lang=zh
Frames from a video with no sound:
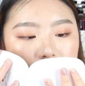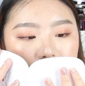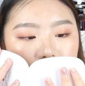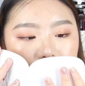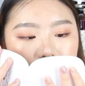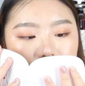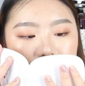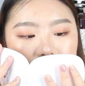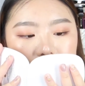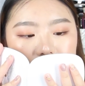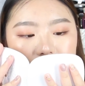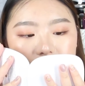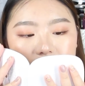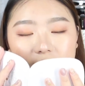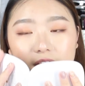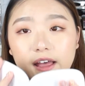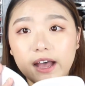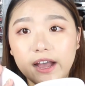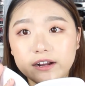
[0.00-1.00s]
就是细
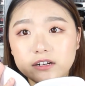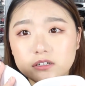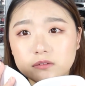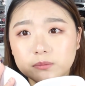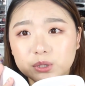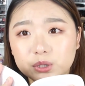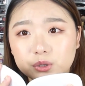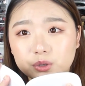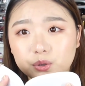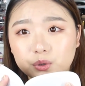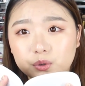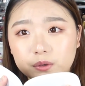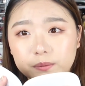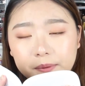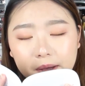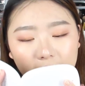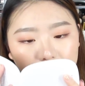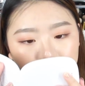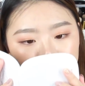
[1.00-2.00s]
纹啊什么的都会
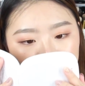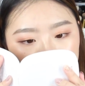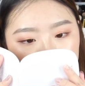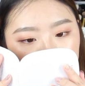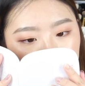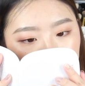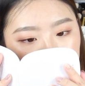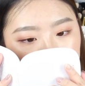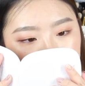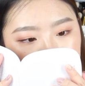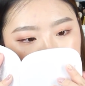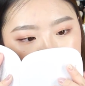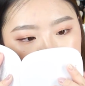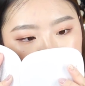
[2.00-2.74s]
跑出来了。